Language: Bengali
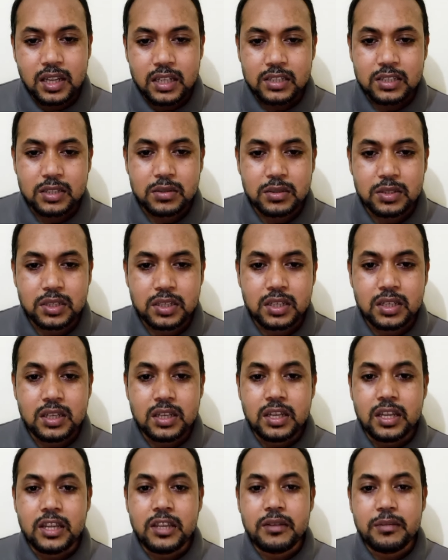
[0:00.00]
আশা করি
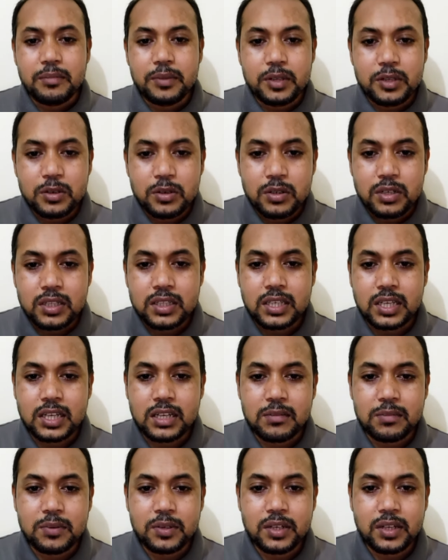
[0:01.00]
এই ভিডিওটা
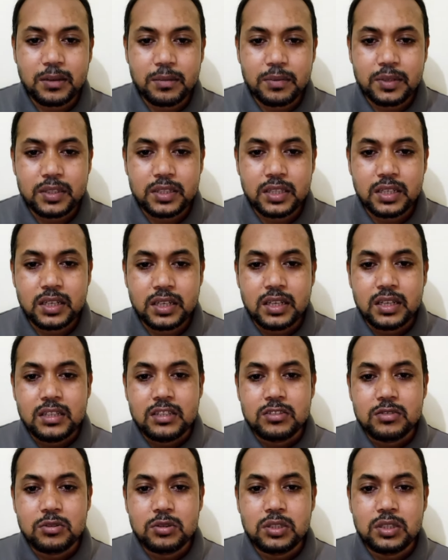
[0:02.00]
দেখার পরে আপনাদের
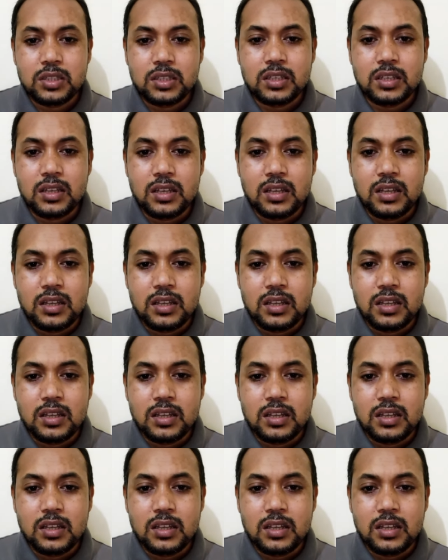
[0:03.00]
যদি